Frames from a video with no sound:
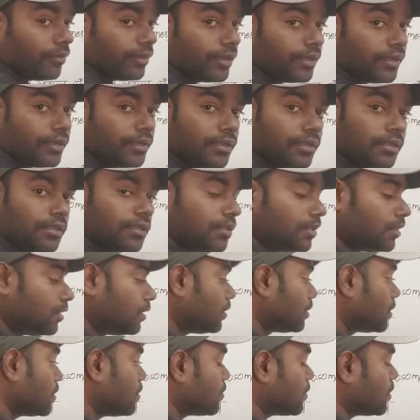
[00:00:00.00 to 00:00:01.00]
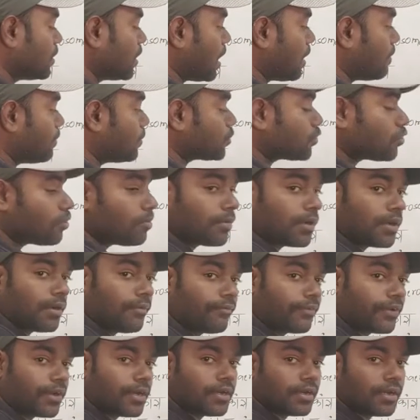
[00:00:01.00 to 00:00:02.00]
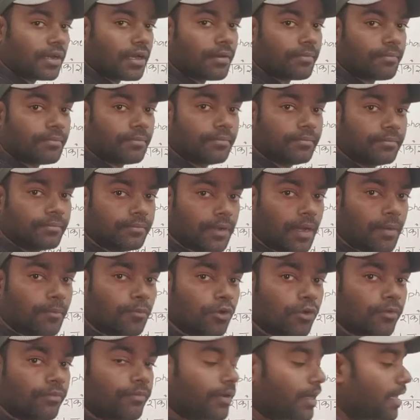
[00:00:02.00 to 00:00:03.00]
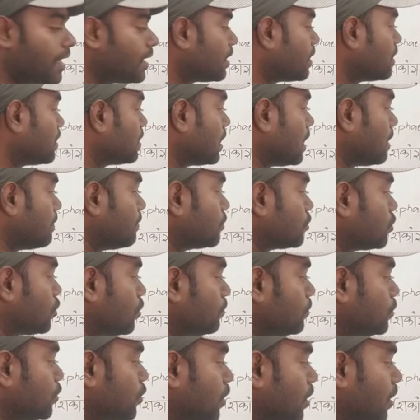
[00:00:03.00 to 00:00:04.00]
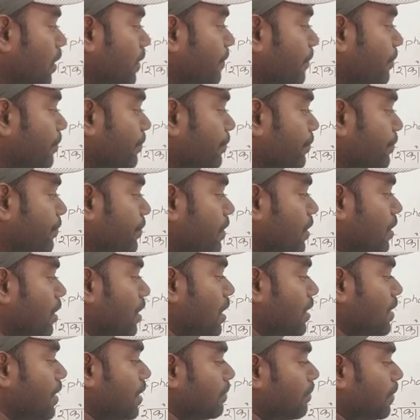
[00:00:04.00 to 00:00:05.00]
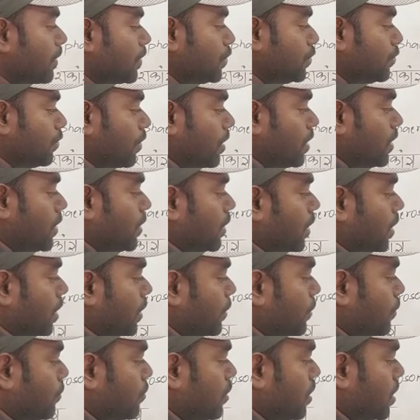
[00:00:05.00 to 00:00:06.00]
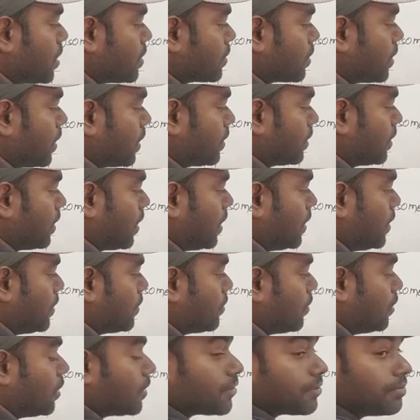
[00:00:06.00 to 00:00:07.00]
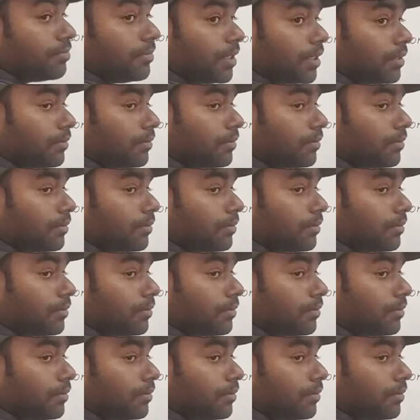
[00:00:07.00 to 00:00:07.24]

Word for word: है क्योंकि राइबोसोम का फ्रेंड अब हम लोग पढ़ेंगे कि राइबोसोम जो है का निर्माण जो है नि, न्यूक्लियस करता है न्यूक्लियस में